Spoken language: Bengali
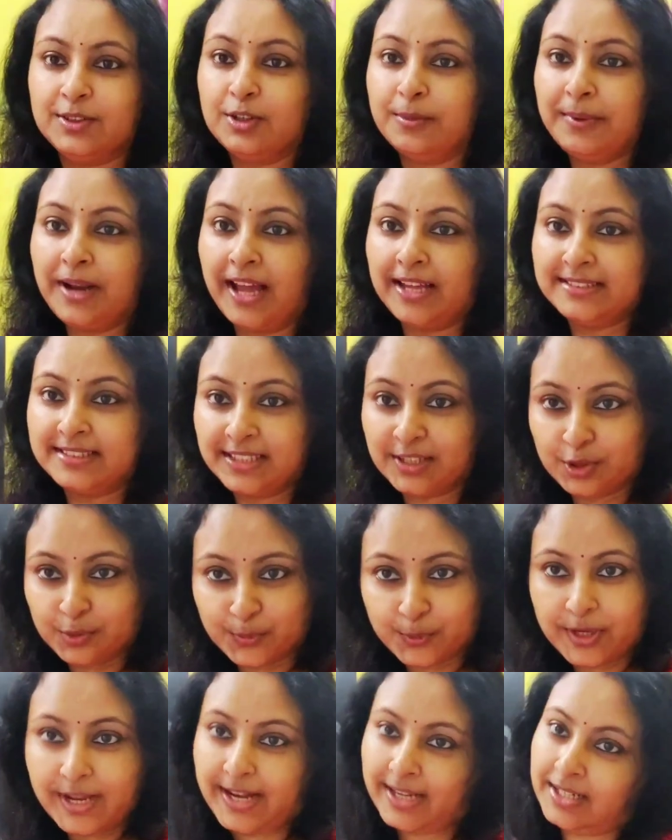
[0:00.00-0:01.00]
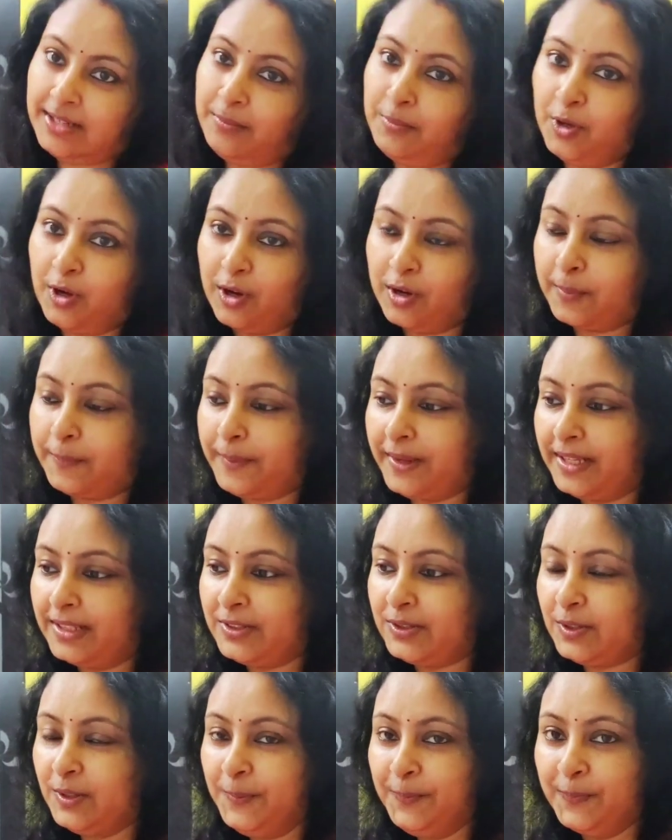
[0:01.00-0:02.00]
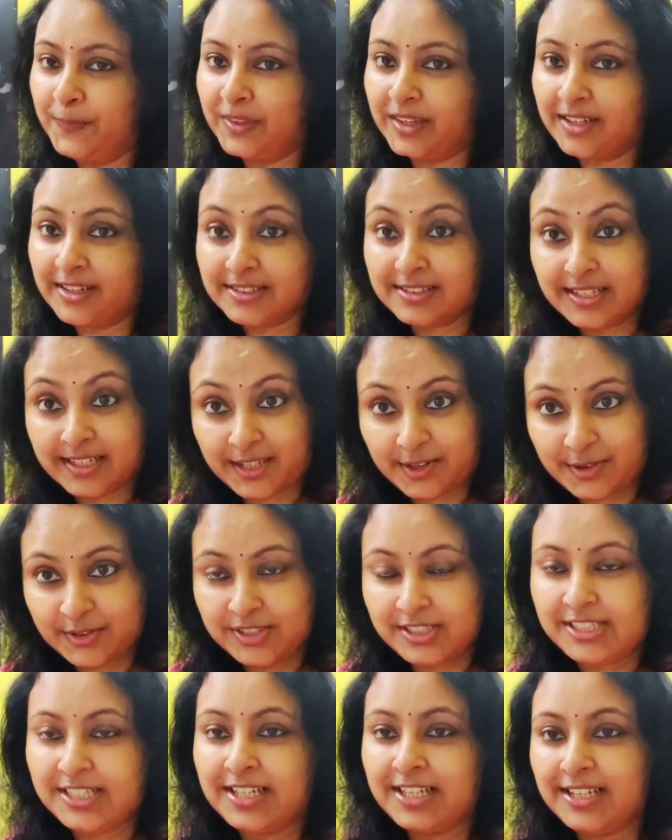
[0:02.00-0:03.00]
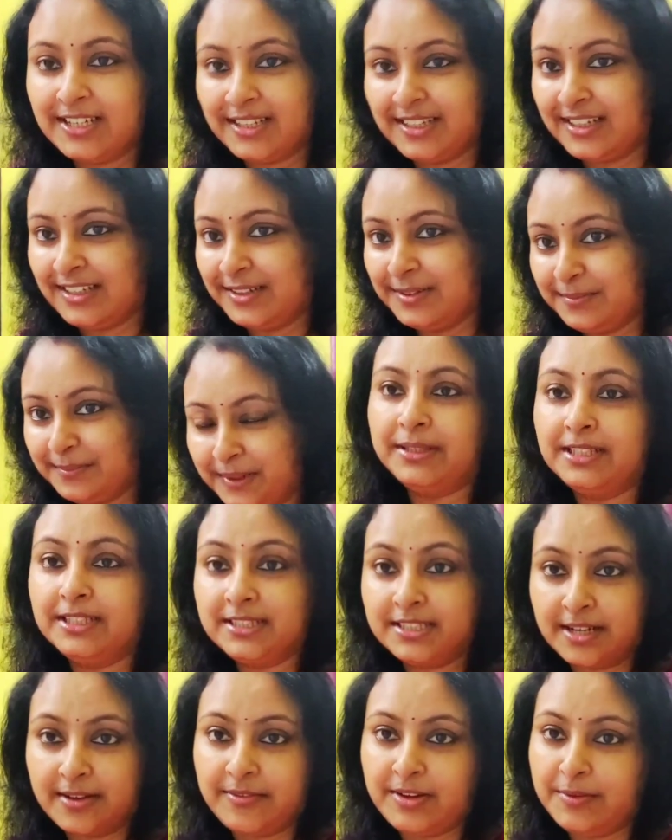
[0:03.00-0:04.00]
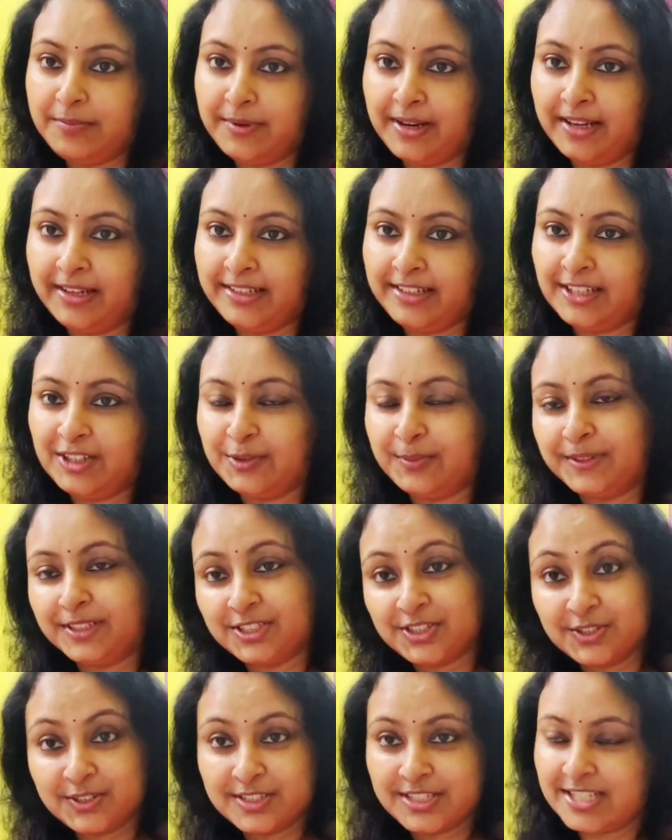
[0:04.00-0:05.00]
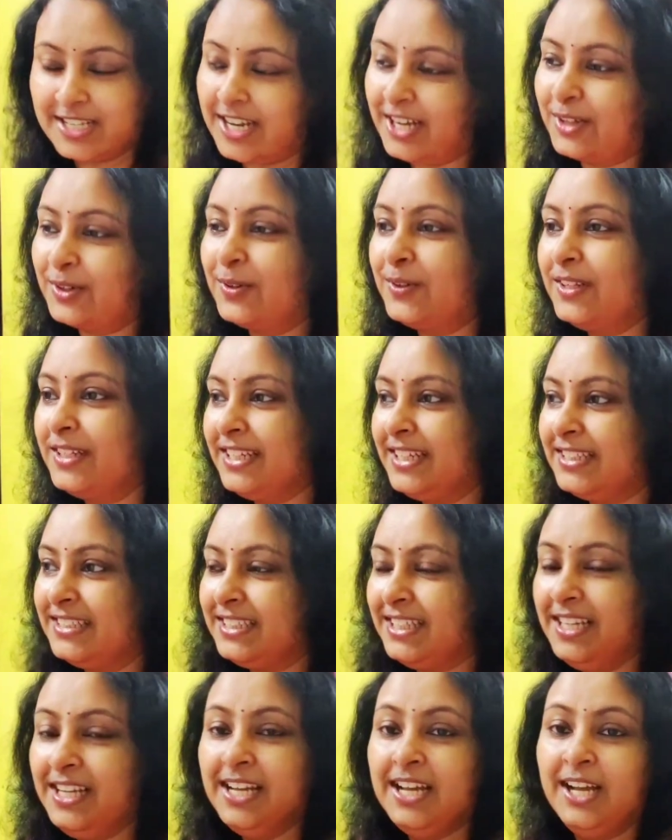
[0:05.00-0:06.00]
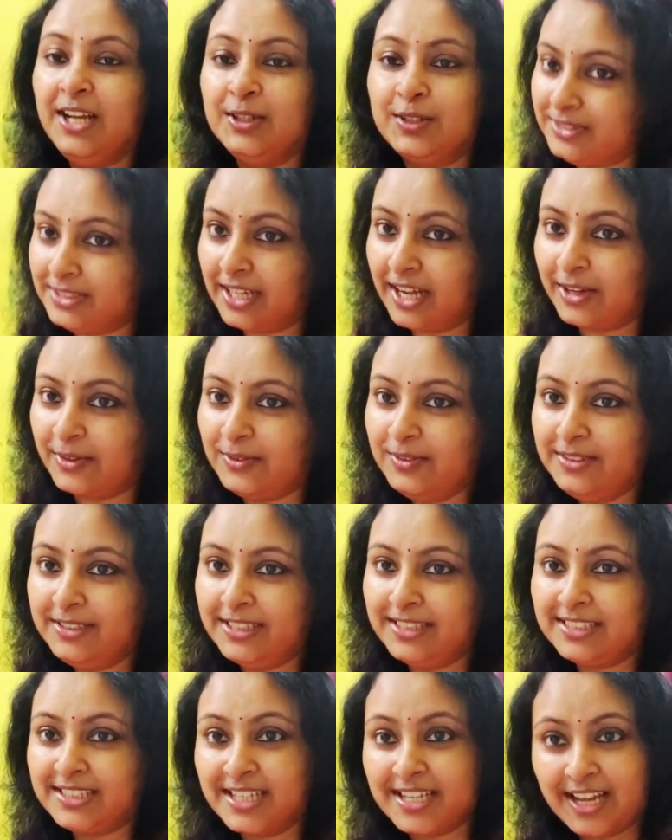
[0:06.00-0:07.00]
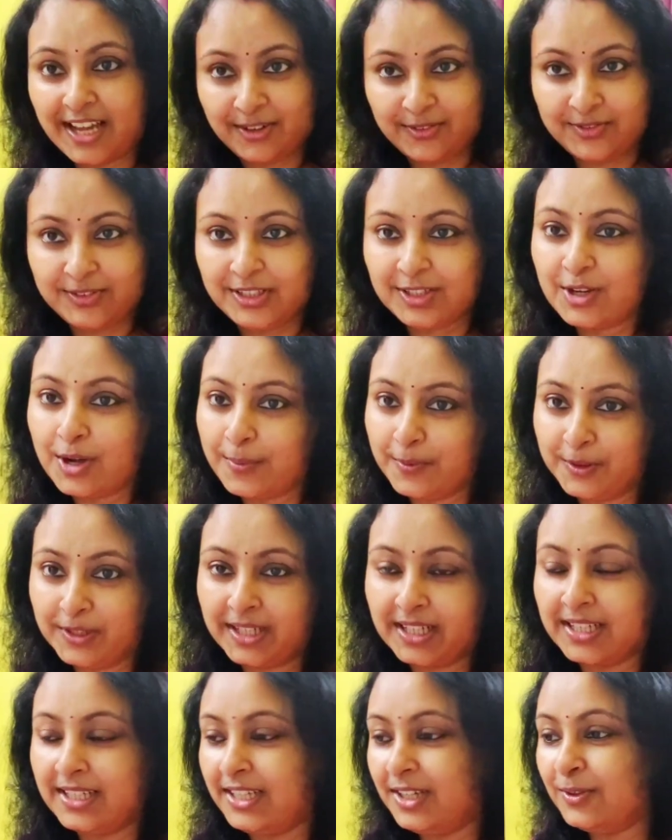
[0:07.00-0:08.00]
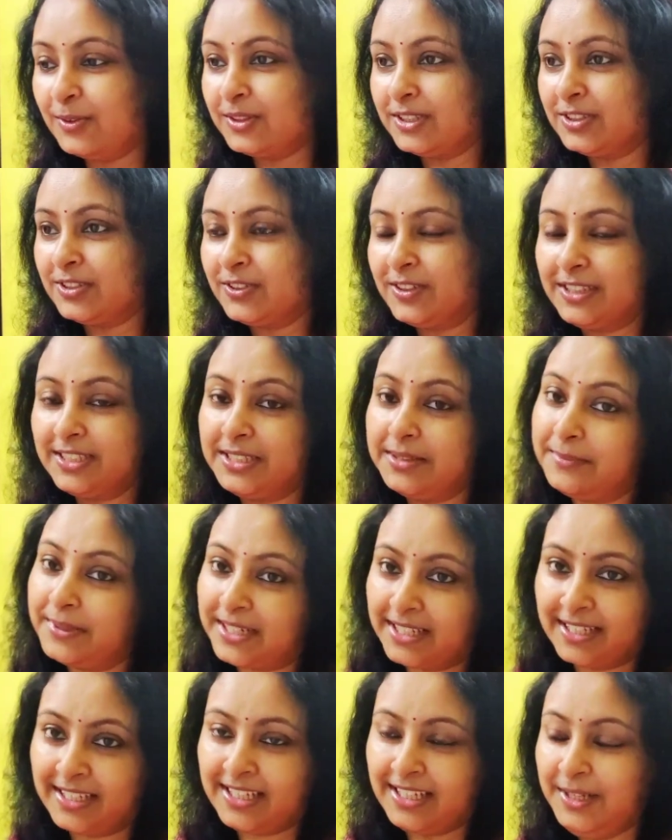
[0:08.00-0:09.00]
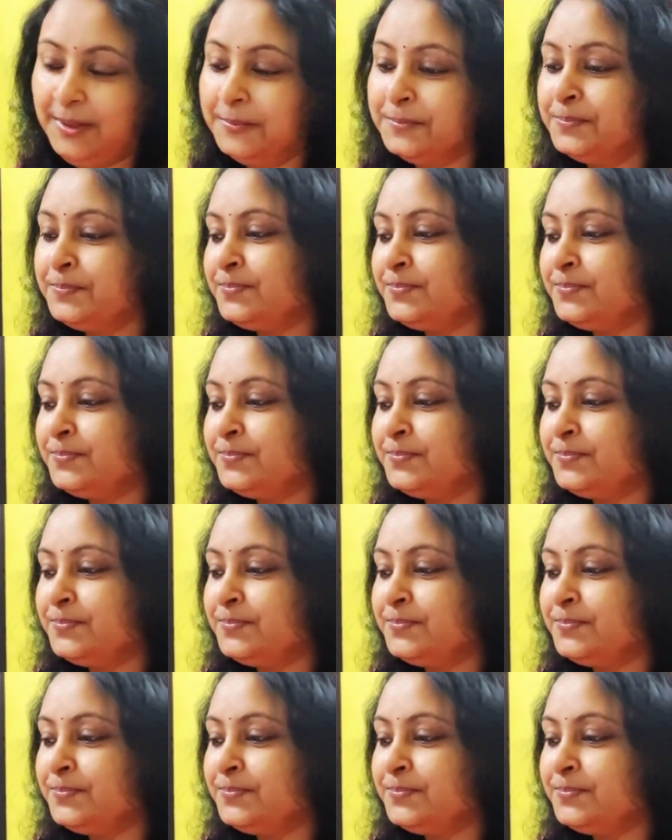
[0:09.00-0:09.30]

তো তোমরা আজকে দুপুরে একটা ব্লগ পেয়েছো সেটা হচ্ছে আমাদের ট্রাভেল প্ল্যানিংটা তোমাদের সঙ্গে শেয়ার করে নিয়েছি জানো যে সেই আনন্দের খবরটা কি হতে চলেছে বা কি